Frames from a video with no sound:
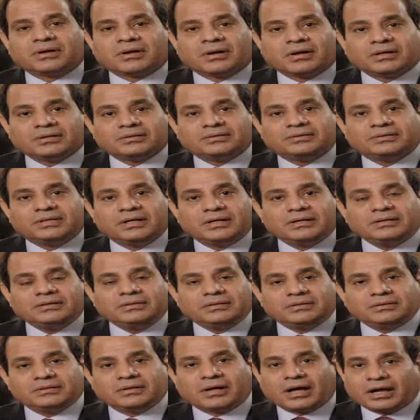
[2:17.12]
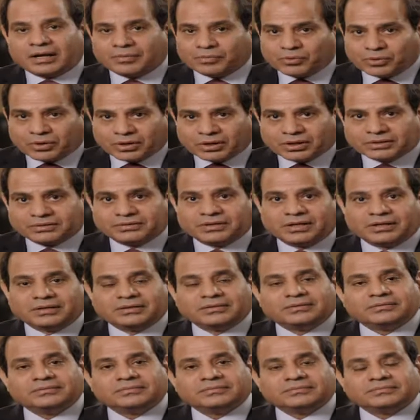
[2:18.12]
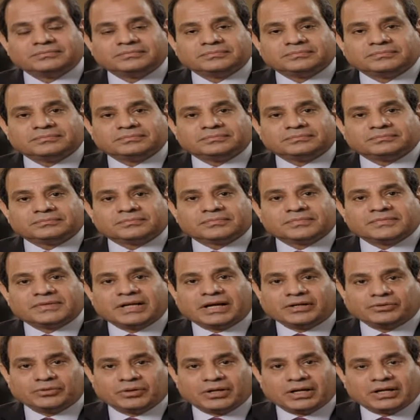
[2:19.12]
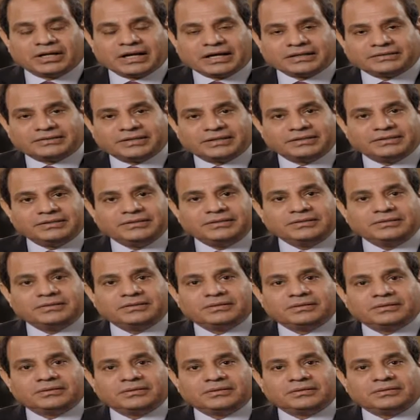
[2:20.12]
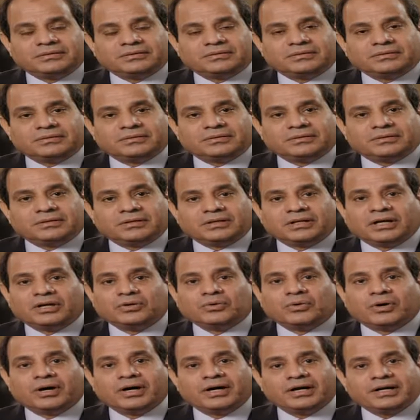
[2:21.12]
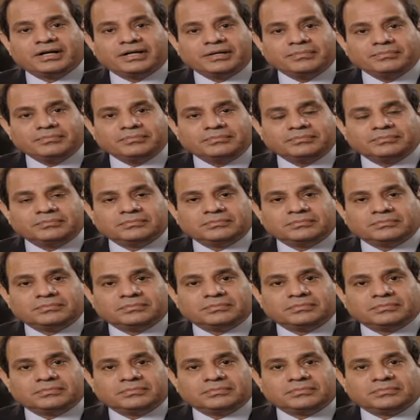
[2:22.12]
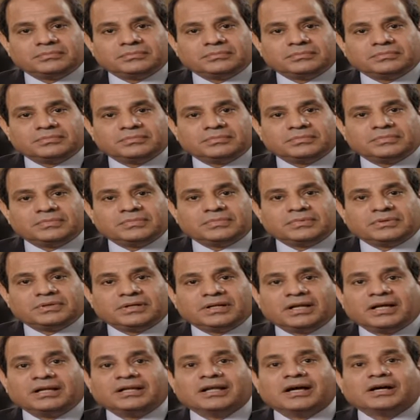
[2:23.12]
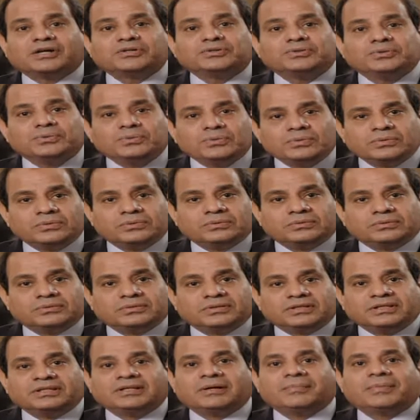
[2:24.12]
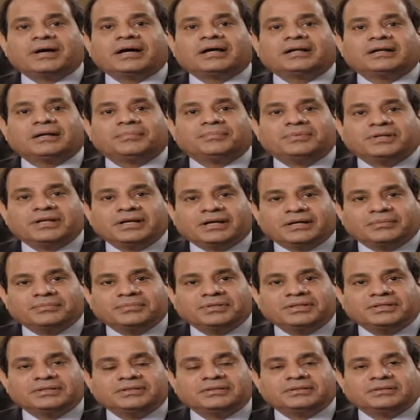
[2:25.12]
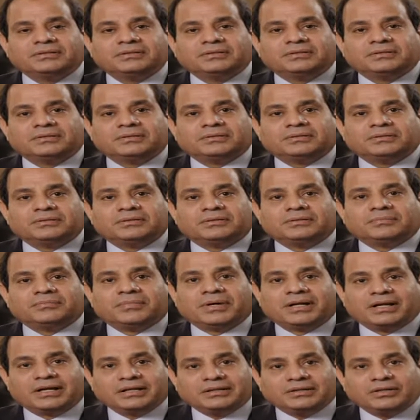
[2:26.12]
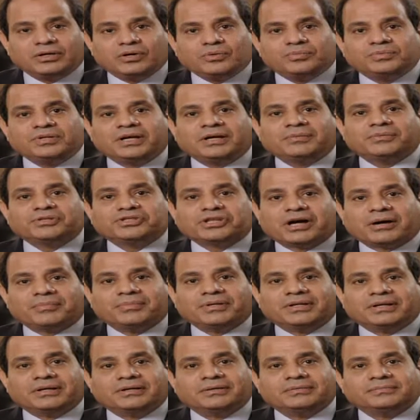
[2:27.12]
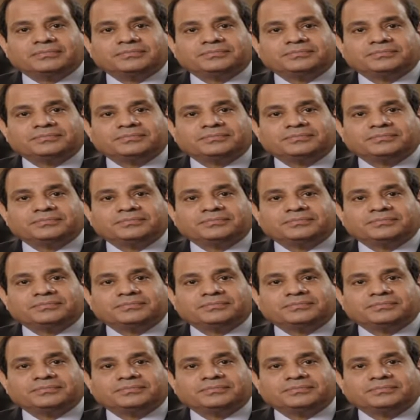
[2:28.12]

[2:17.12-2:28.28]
ردا انا بقول ردا نحن لا نعتدي لا نهاجم لا نغزو انما احنا بنحمي بلدنا وبنحمي شعبنا